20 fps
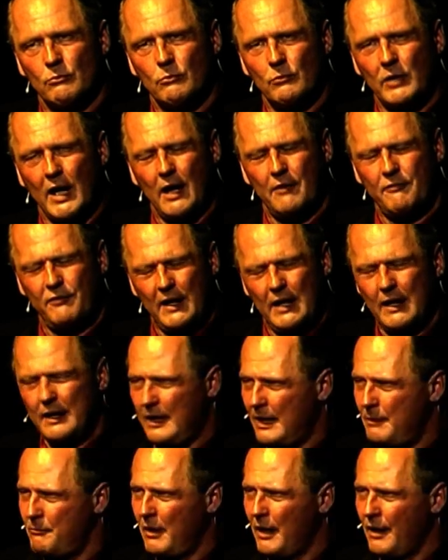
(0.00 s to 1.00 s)
Ja, wer
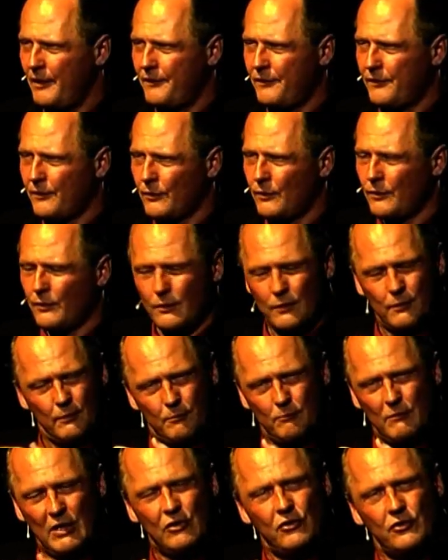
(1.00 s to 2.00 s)
immer so
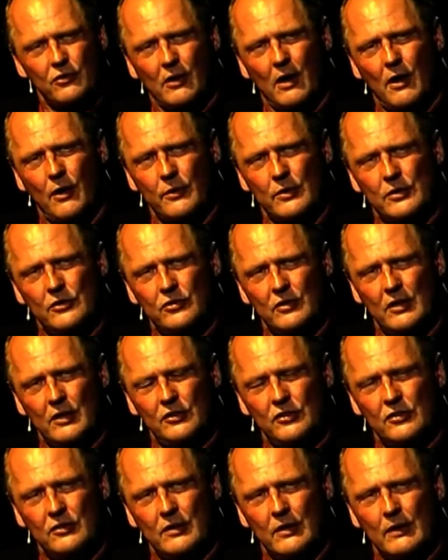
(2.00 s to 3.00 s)
misstrauisch
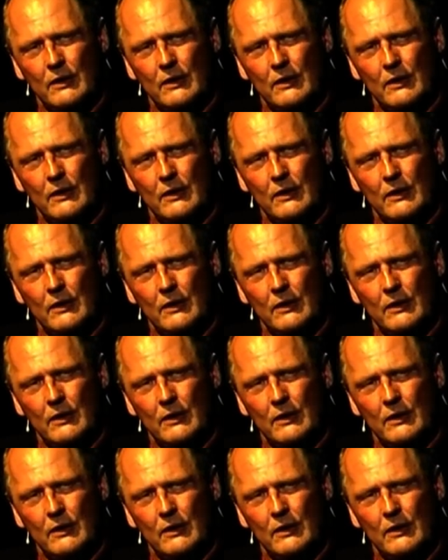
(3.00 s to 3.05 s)
ist,